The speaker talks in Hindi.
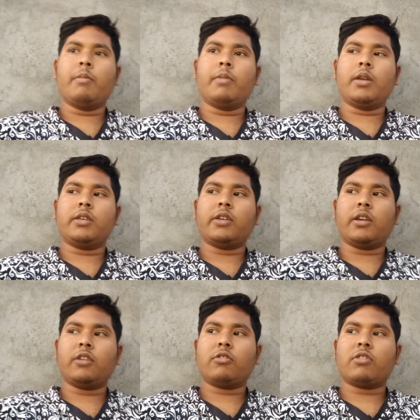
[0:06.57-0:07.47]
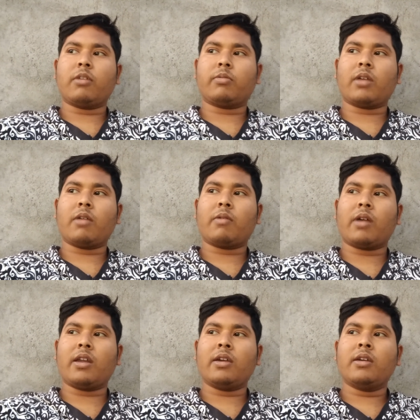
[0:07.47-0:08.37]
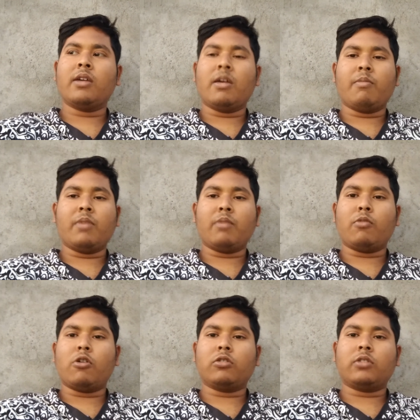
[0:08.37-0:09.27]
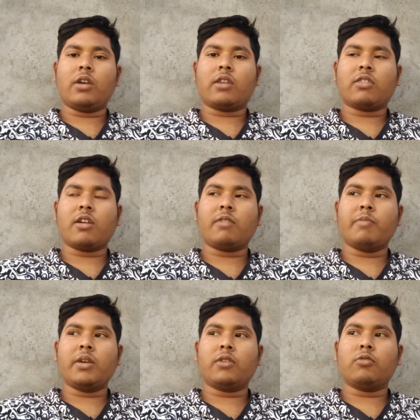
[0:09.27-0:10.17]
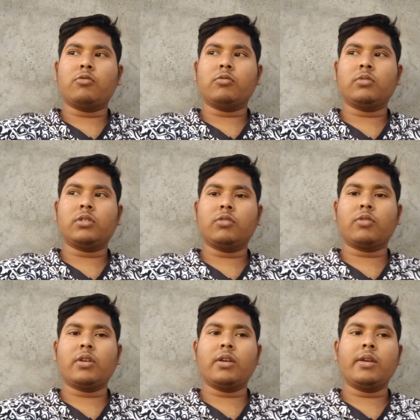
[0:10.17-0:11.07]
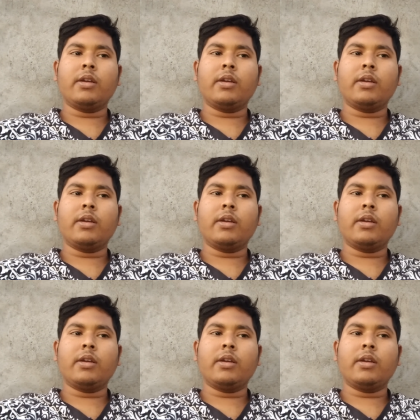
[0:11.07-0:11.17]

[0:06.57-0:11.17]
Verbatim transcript: मेरे चैनल को सब्सक्राइब करें मैं बहुत एक्साइटमेंट हूँ क्योंकि